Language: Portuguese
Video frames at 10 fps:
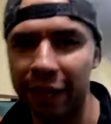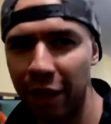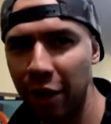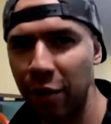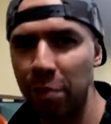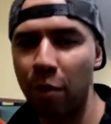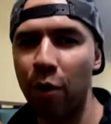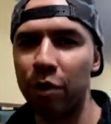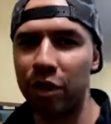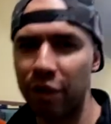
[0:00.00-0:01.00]
tem um
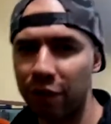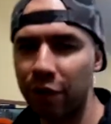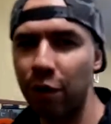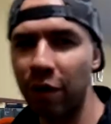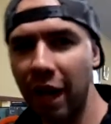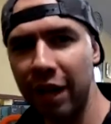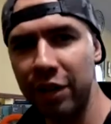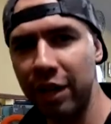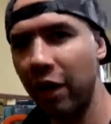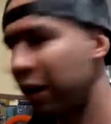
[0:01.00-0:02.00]
pouco de
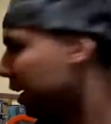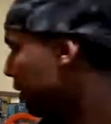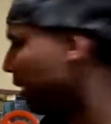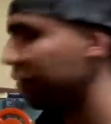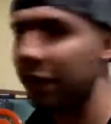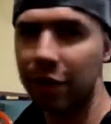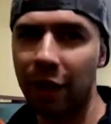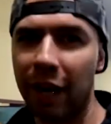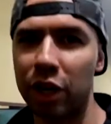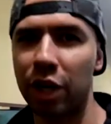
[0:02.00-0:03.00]
dificuldade na hora que vai fazer o
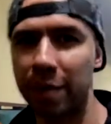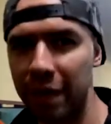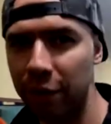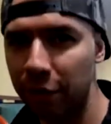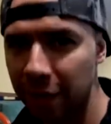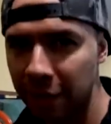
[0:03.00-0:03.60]
agachamento,